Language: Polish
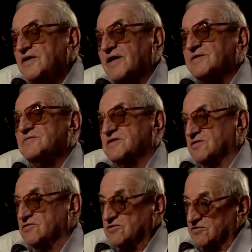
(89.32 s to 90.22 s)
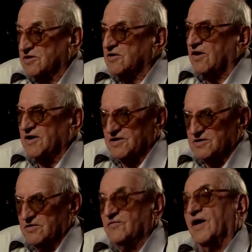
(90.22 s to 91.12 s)
na tym się skończyło. Został
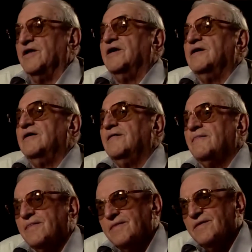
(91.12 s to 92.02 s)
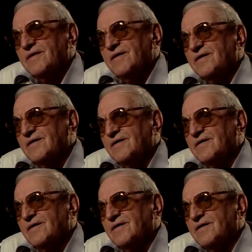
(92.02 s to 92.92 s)
aresztowany. A czy coś do was powiedział,
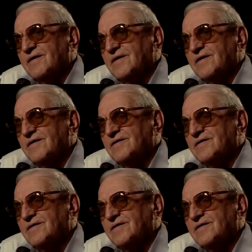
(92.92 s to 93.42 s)
jak go brali?